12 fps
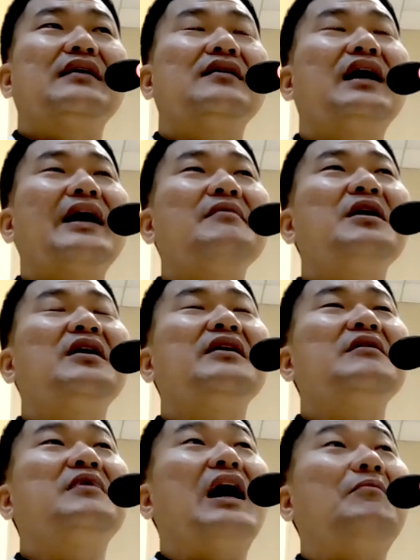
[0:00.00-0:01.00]
그거 아니면
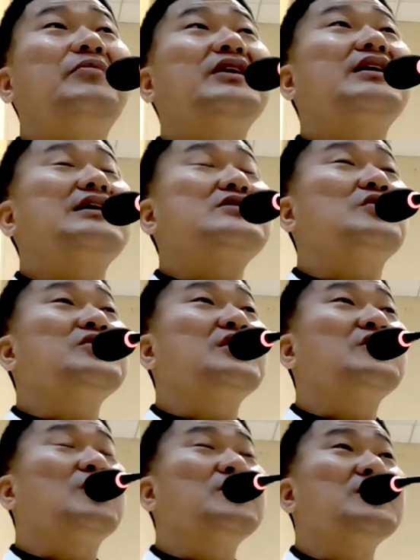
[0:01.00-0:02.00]
어디 뭐 아프리카
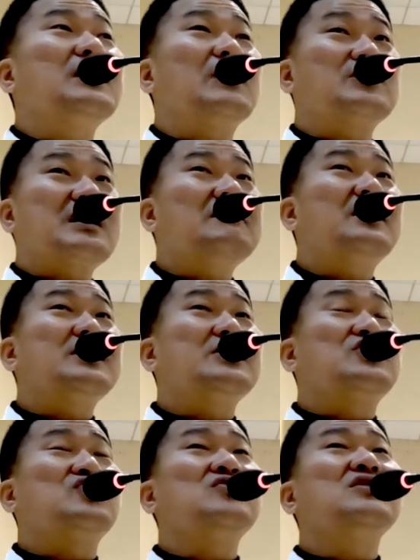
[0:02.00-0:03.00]
소년 돕는다고
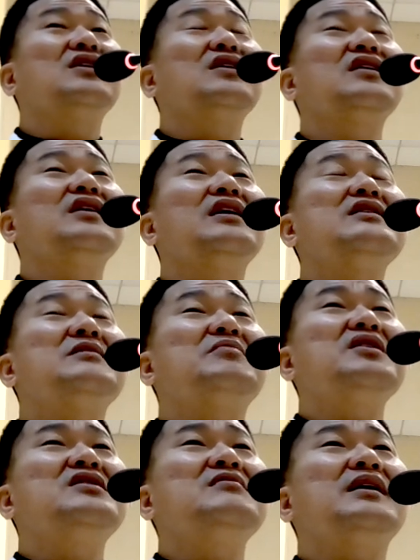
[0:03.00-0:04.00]
3만원씩 주는 거 거기 이제
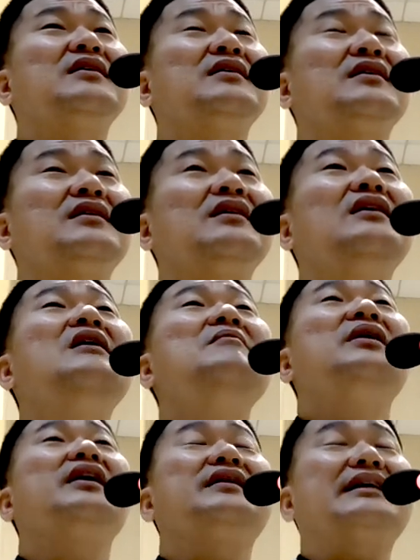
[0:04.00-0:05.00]
편지받은 거를
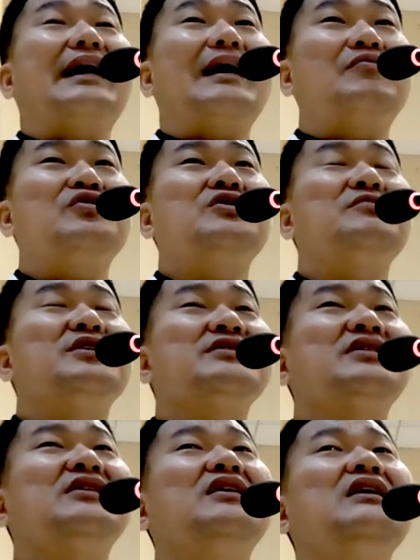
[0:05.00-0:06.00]
벽기딱
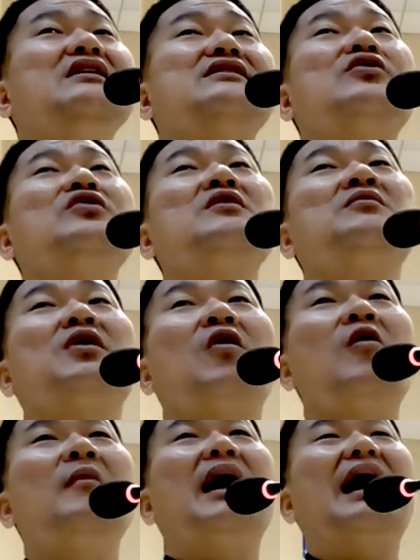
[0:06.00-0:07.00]
붙이면서 손님들
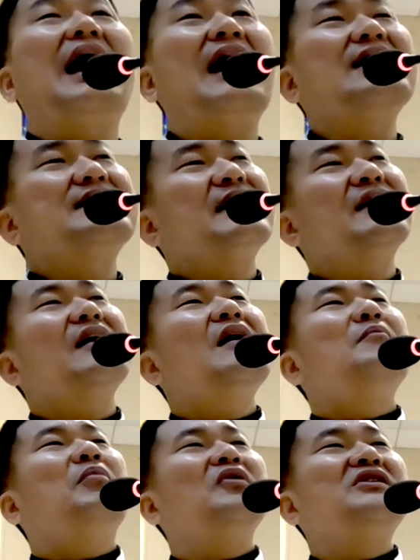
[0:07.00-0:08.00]
엄마 항상
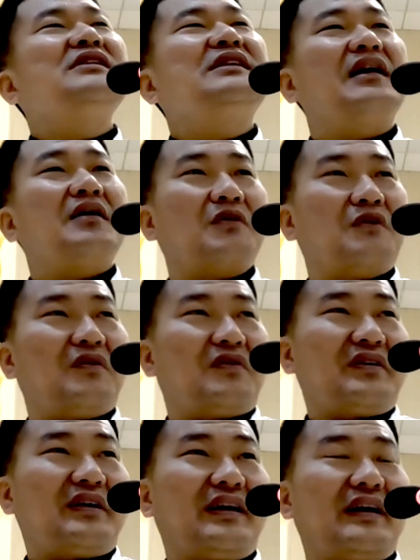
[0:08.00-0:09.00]
보시라고.
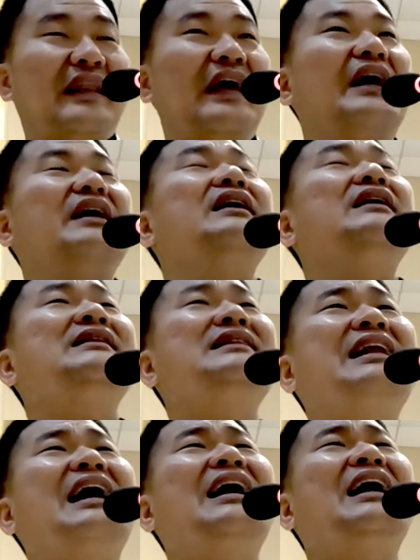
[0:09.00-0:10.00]
예, 네,
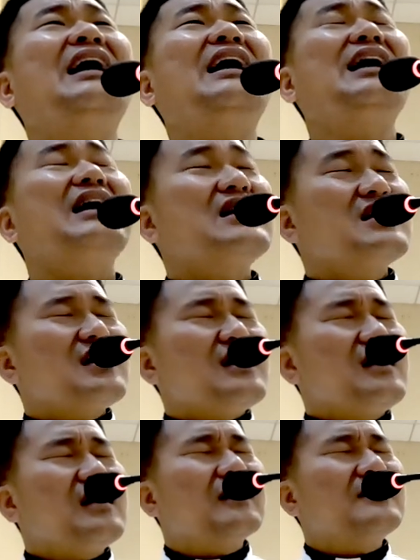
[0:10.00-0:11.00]
나
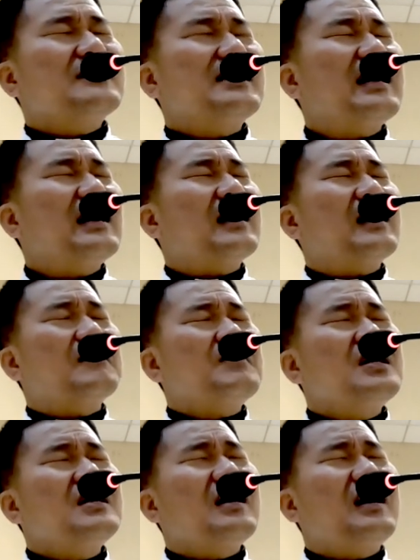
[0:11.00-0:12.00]
이런
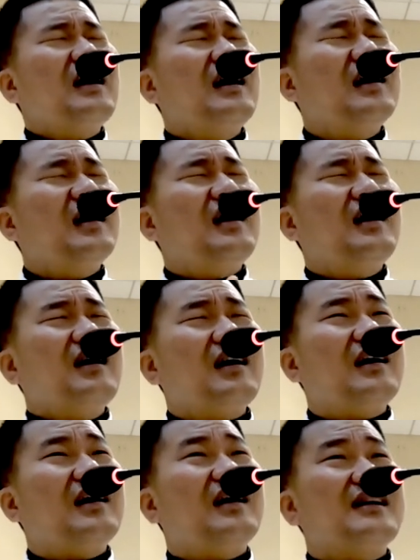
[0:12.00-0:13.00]
사람이야
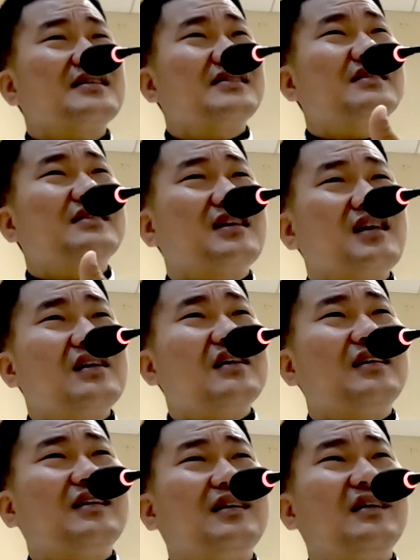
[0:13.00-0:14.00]
알았어
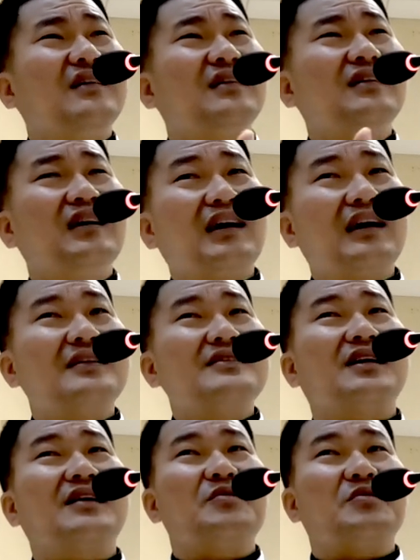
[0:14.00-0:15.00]
기억 하는
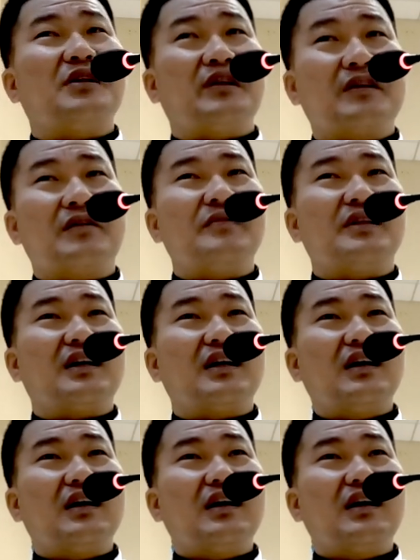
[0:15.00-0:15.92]
사람이 되는 겁니다.